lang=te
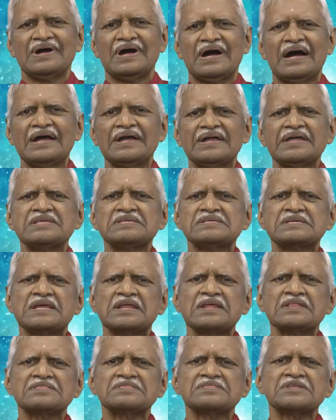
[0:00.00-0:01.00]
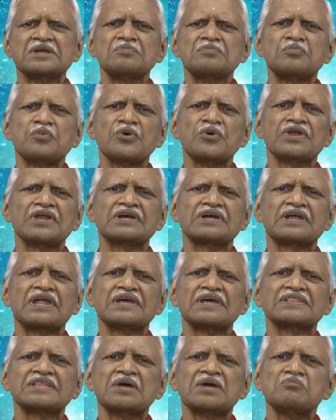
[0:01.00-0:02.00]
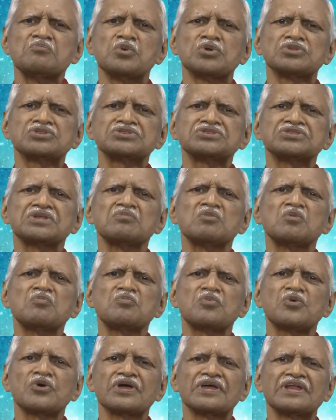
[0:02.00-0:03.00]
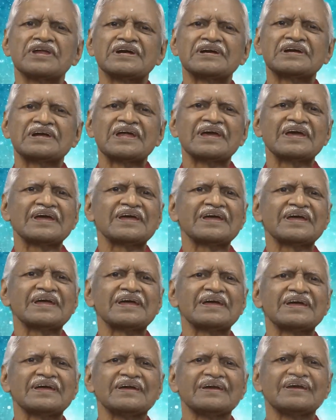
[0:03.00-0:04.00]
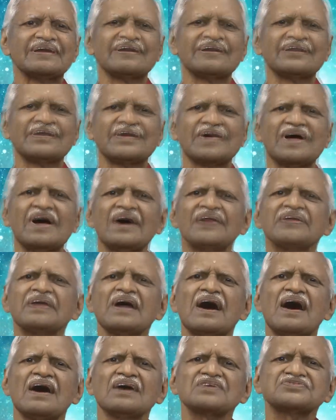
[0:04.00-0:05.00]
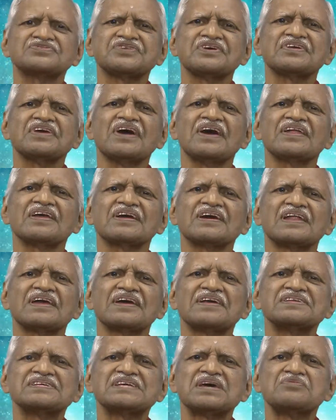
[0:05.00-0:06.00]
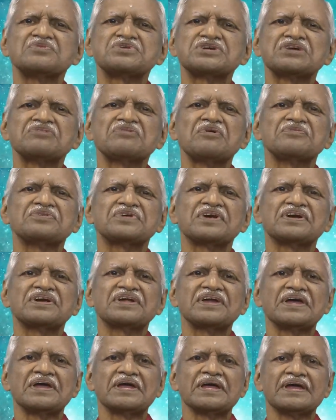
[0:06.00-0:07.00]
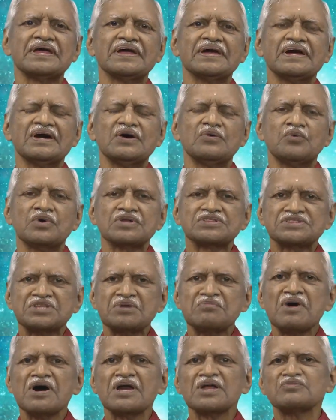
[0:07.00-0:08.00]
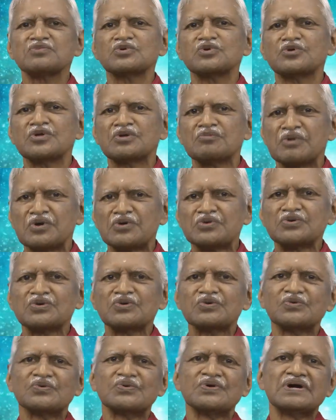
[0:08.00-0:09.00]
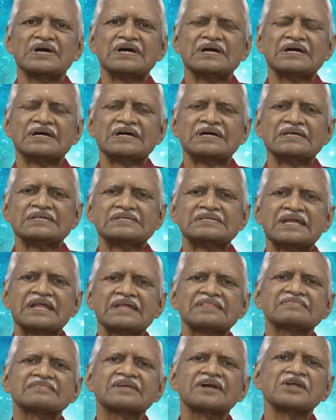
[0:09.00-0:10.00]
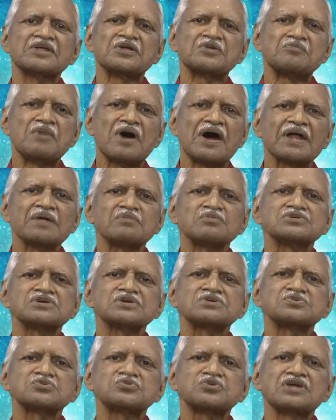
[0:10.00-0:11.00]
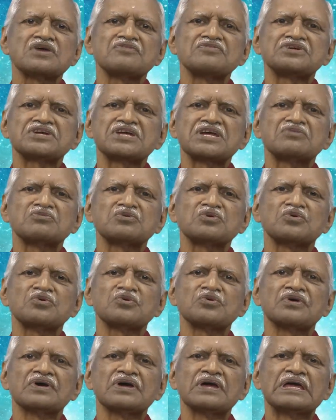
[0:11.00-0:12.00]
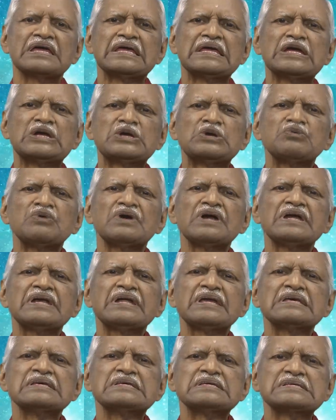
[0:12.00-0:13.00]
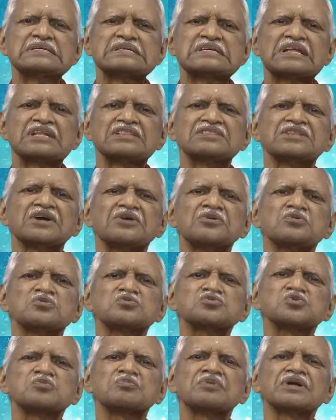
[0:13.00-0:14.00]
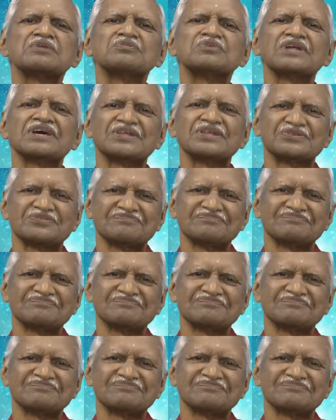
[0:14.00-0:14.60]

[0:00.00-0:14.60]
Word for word: అంటే చరిత్ర పోయినట్లయితే మొత్తము పోయినట్లే కానీ ఆశ్చర్యాన్ని కలిగించే విషయం ఏమిటంటే వర్తమానములోని మనుషులు చరిత్ర నిర్మాణము చేసుకునే విషయంలో ఎటువంటి శ్రద్ధను చూపడం లేదు